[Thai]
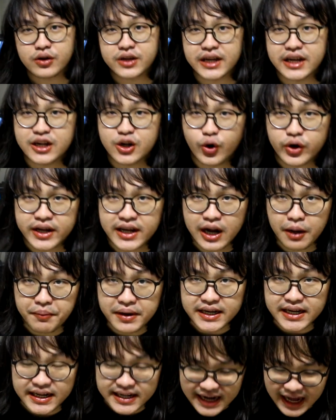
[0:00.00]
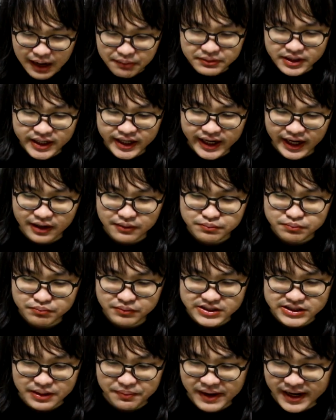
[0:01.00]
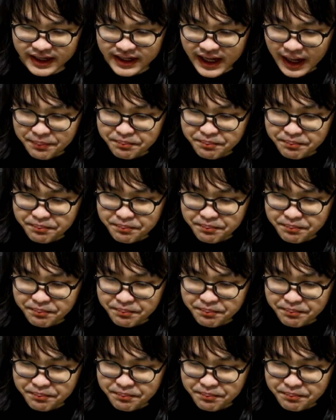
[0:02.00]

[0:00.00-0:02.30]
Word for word: นโดยที่เราไม่กินน้ำเลยอ่ะมันจะเผ็ดแค่